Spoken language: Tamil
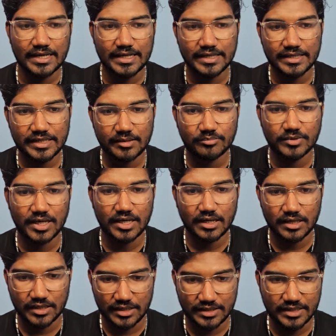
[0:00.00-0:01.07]
எனக்கு
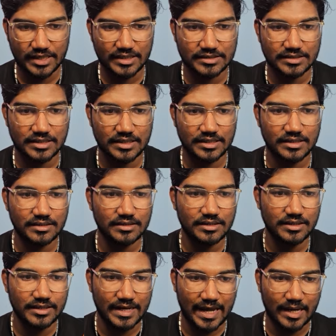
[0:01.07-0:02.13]
இன்டெப்த்தாக இன்ட்ரடக்ஷனில்
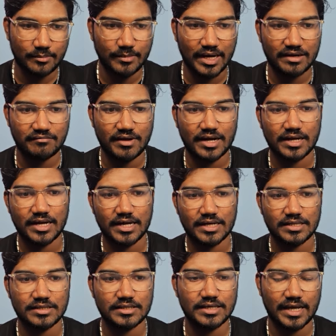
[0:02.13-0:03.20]
இருந்து லேண்ட் மேன் வேன்
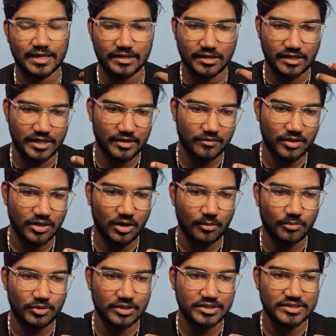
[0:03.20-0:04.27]
என்னது அண்டு நெட்ஒர்க்
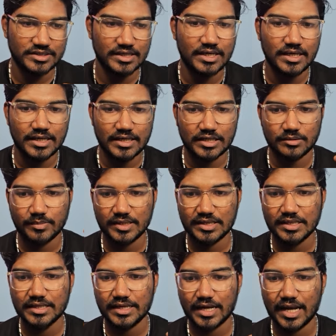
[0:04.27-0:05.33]
டாப்பாலஜி இது
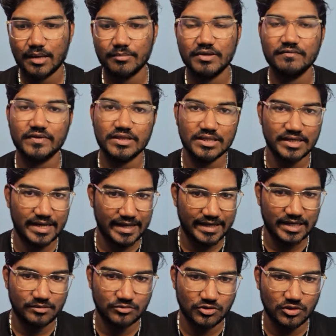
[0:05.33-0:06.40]
பற்றி எல்லாமே வித்
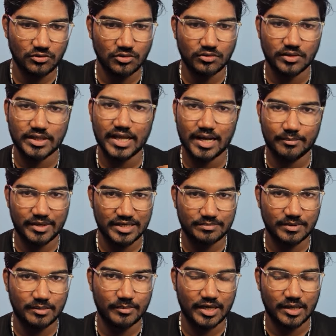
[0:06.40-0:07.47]
டயக்ராம்ஸோடு உங்களுக்கு வந்து எல்லாமே
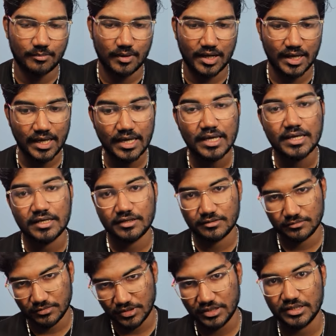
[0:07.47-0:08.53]
எக்ஸ்பிளைன் பண்ணியிருப்பாங்க
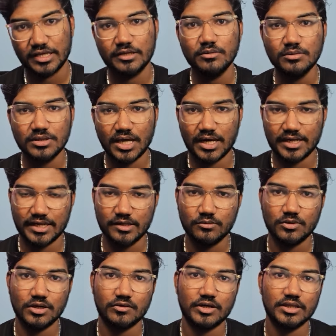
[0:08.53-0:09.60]
இதையும் தாண்டி
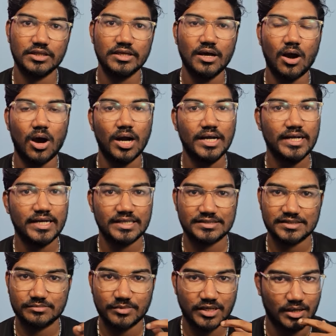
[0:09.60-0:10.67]
உங்களுக்கு வந்து ஆன்லைன்
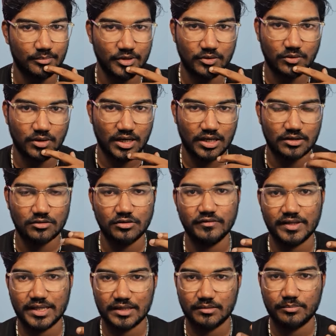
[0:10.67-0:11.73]
அசஸ்மெண்ட் அப்படின்னு ஒன்று நடக்கும்
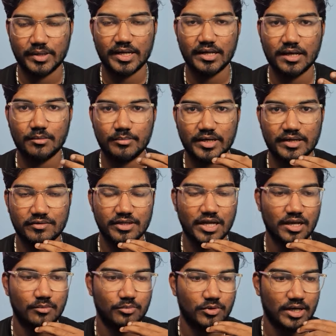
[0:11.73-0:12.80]
ஏதாவது பெரிய கம்பெனி
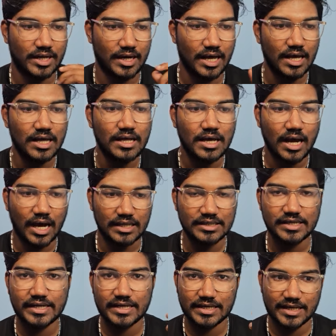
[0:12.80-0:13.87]
வந்து நீங்கள் போனீங்கன்னா
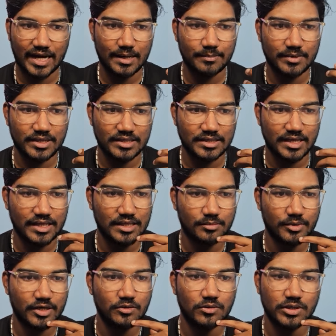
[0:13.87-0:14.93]
அதில் நீங்கள் கிராக் பண்ணுறதுக்கு
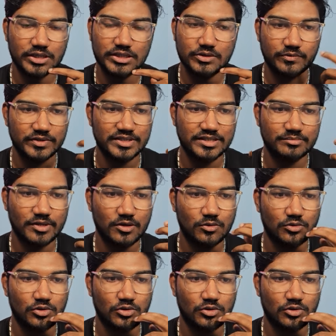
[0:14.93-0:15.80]
ஏற்ற மாதிரி உங்களுக்கு வந்து குவிசஸ்மே